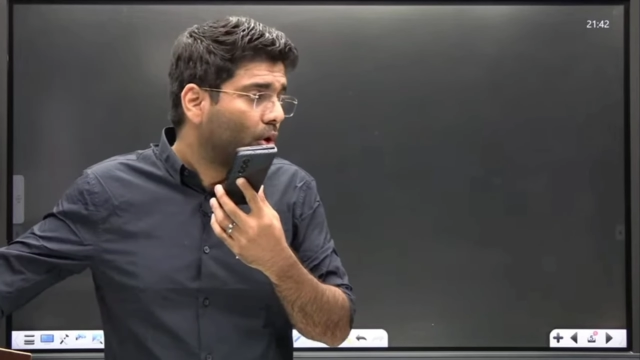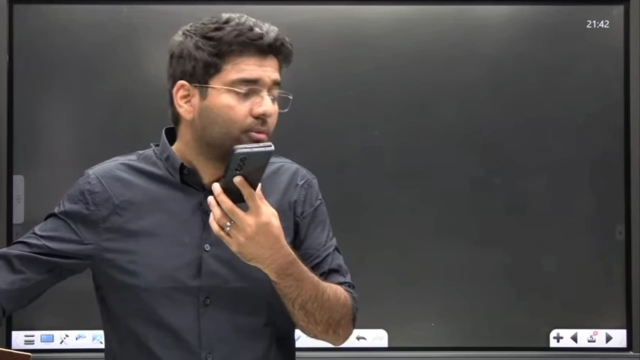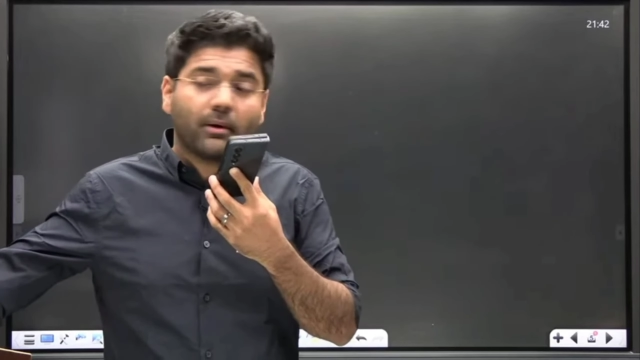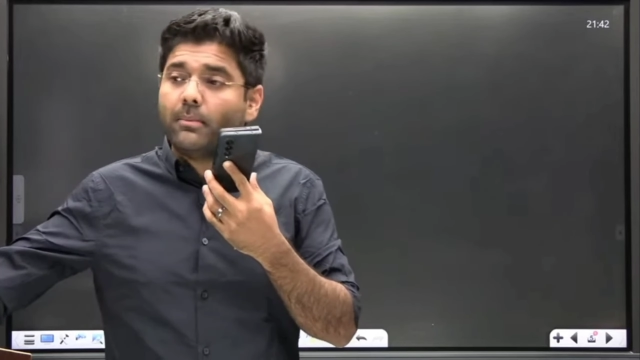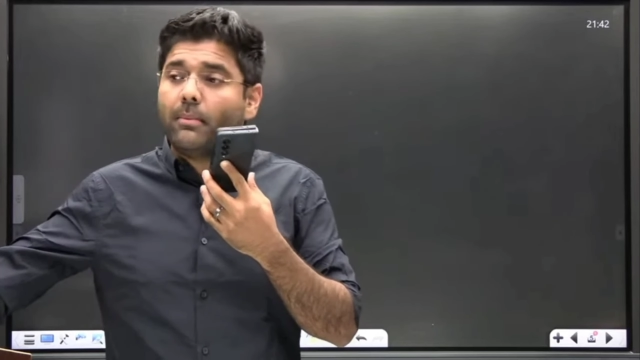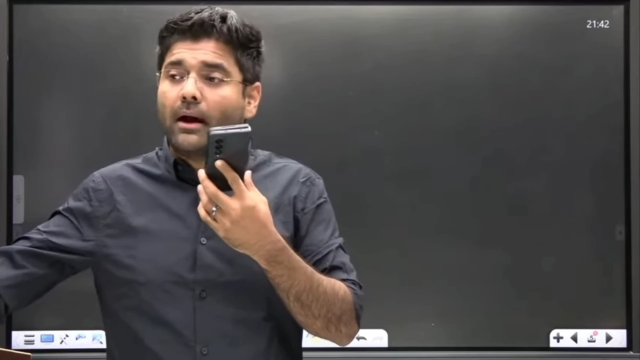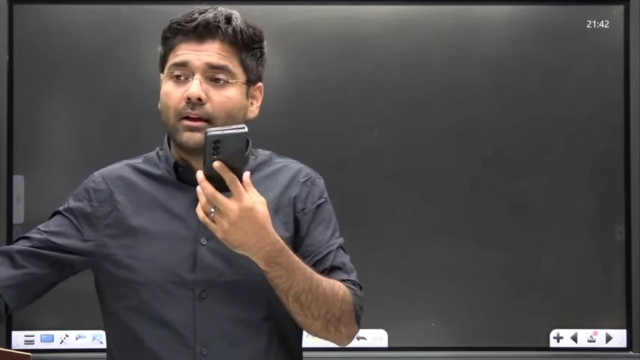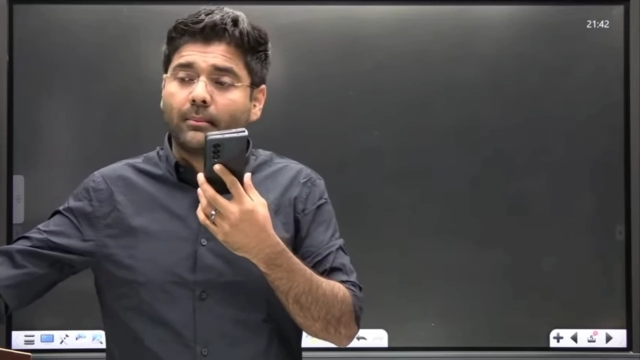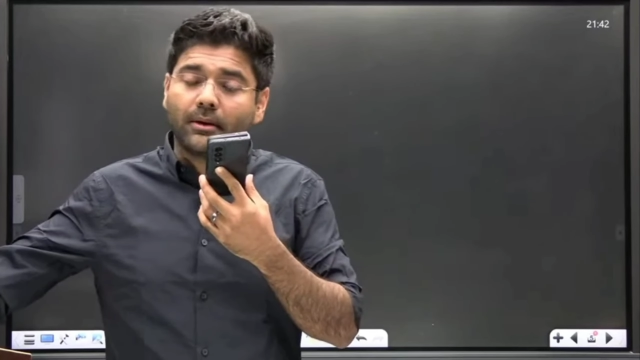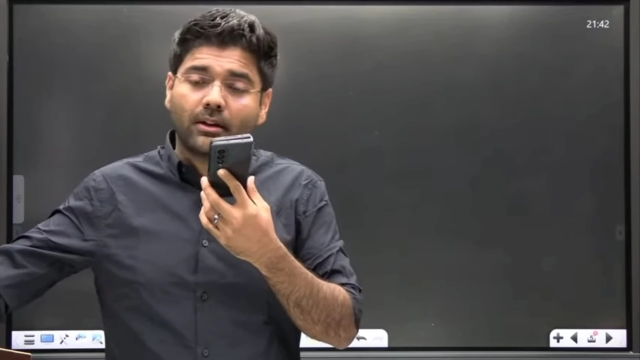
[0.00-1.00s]
बहुत बड़ी
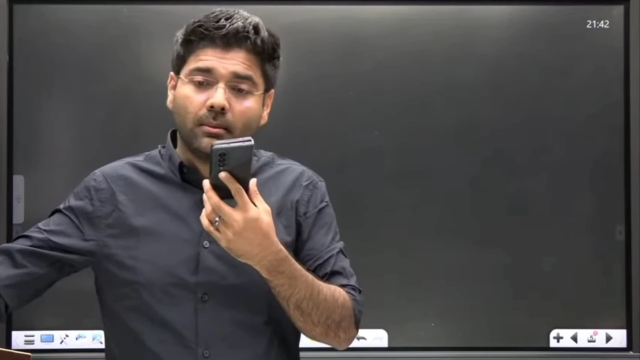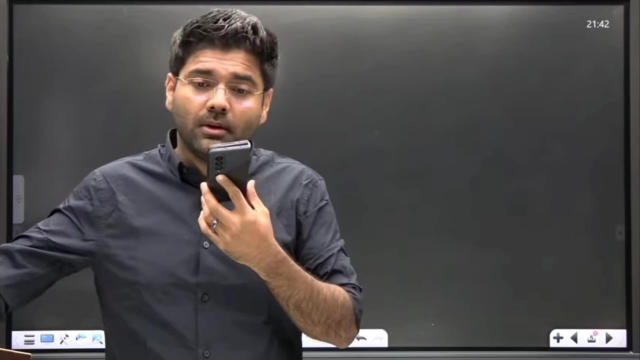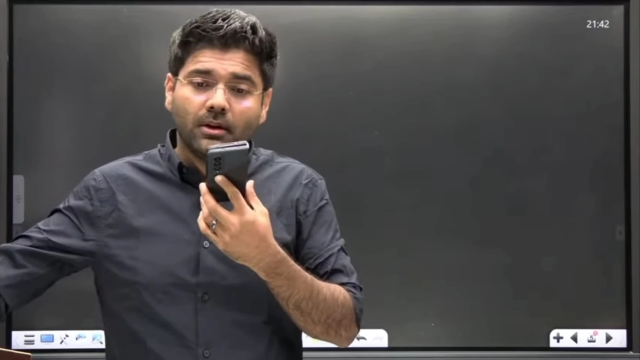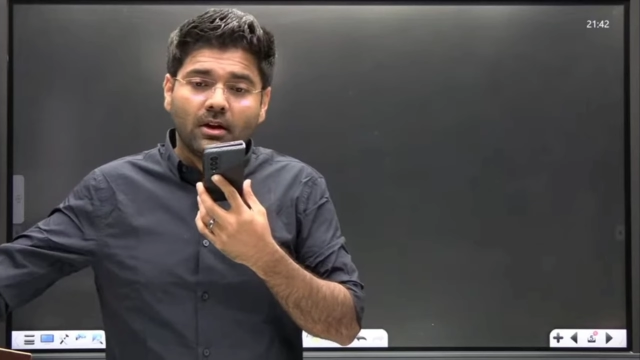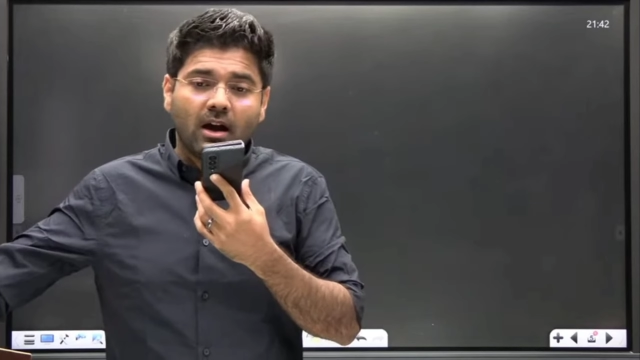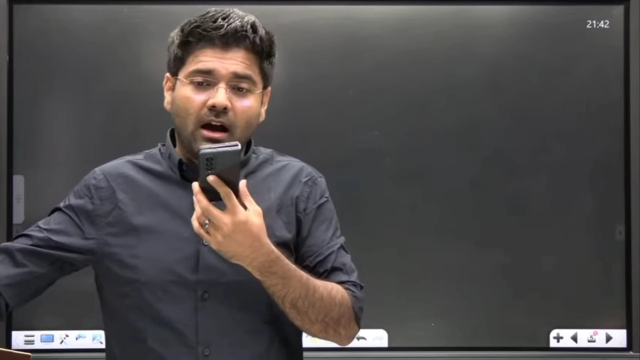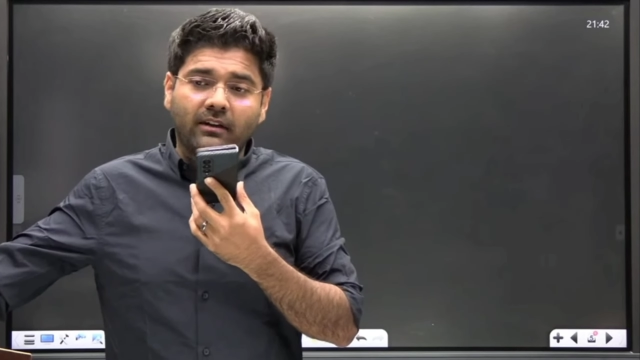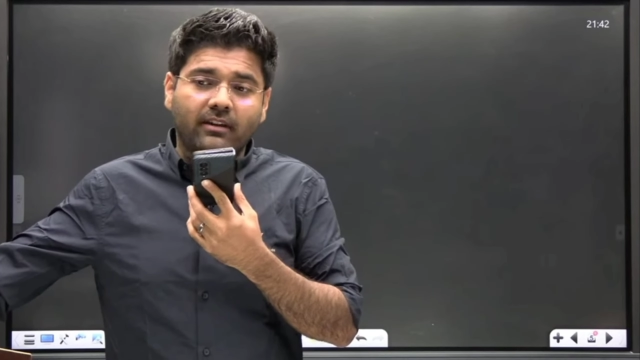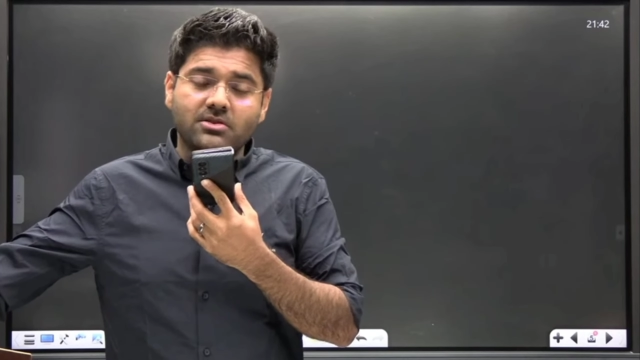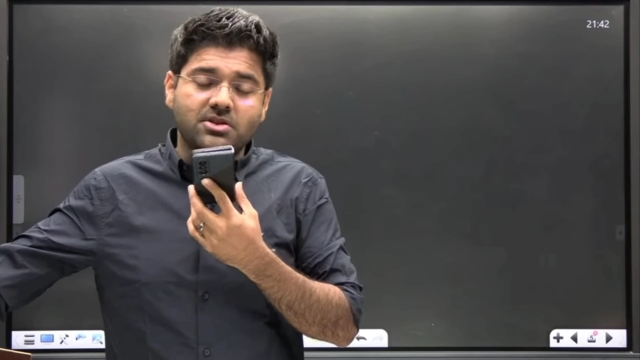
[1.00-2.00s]
बात है मतलब
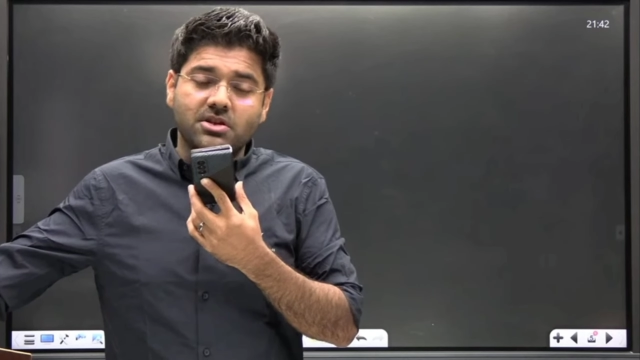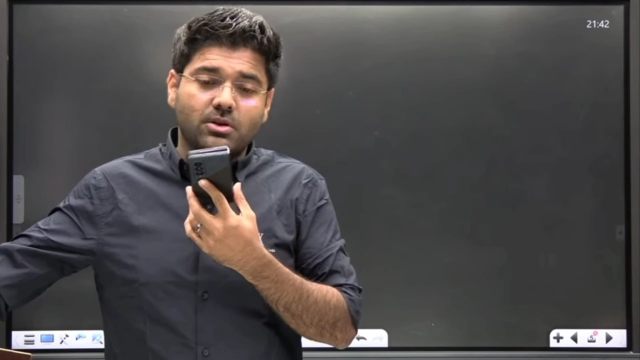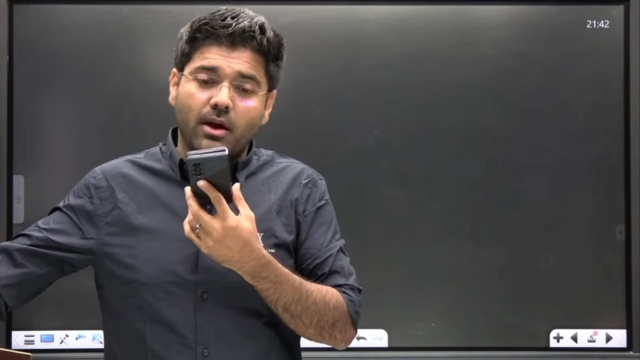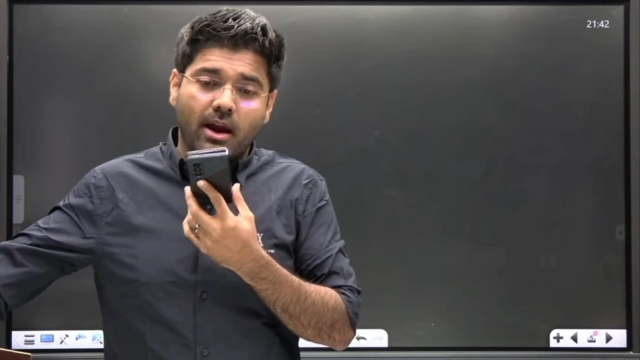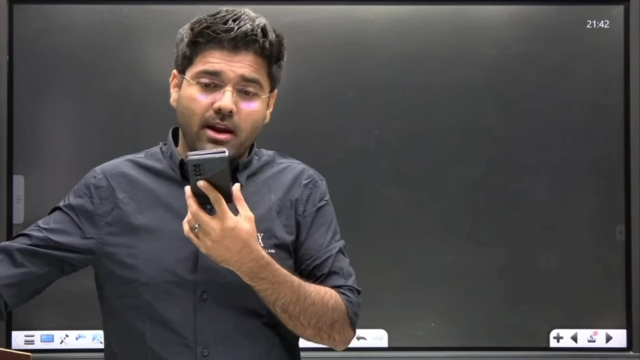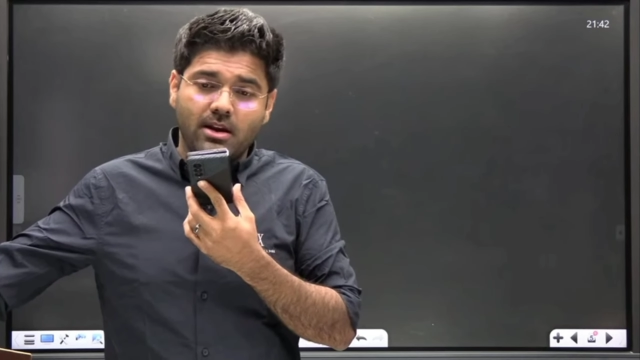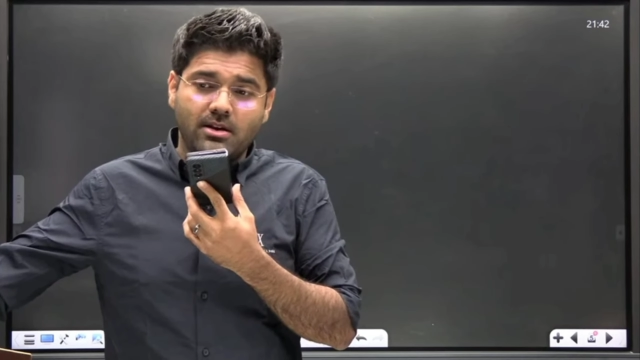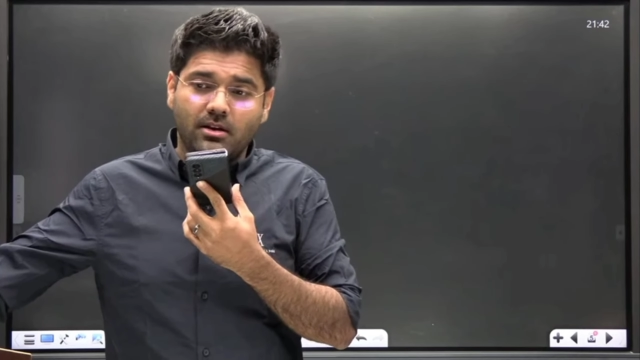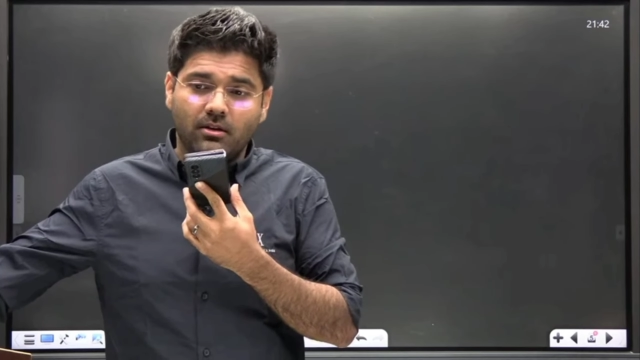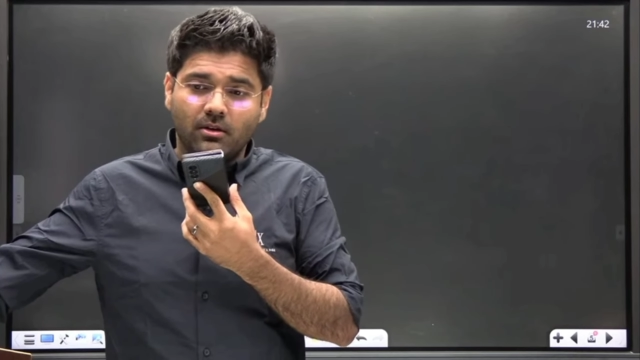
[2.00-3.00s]
आसान चीज तो है हाँ
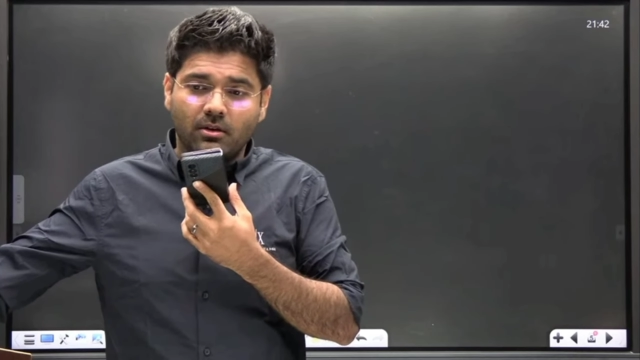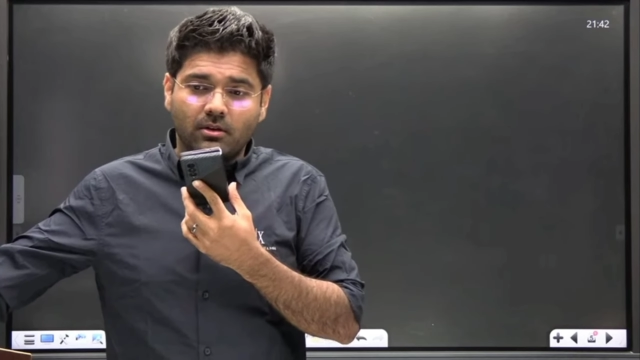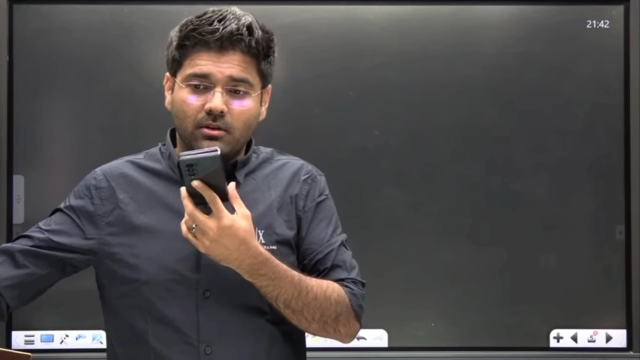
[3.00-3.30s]
नहीं है